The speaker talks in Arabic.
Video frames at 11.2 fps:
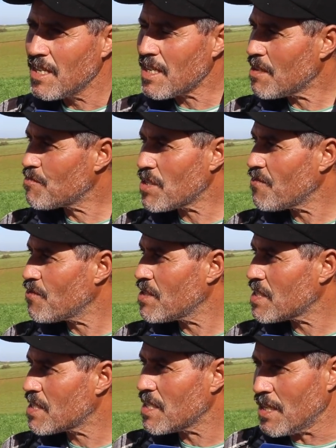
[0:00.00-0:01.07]
راهم شافوا
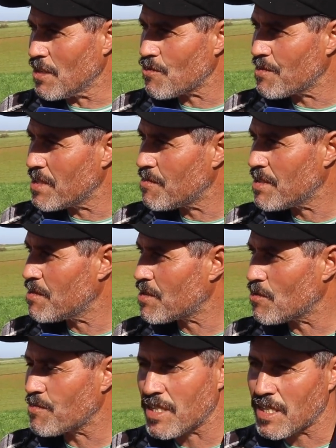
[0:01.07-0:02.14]
الناس ديال العروبيه مني
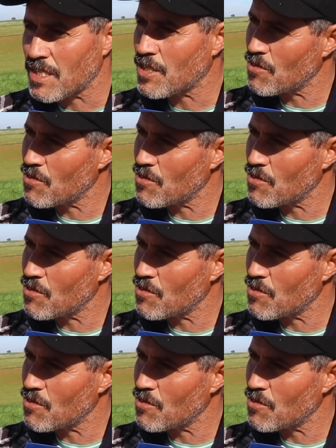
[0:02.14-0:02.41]
مشاو مساكن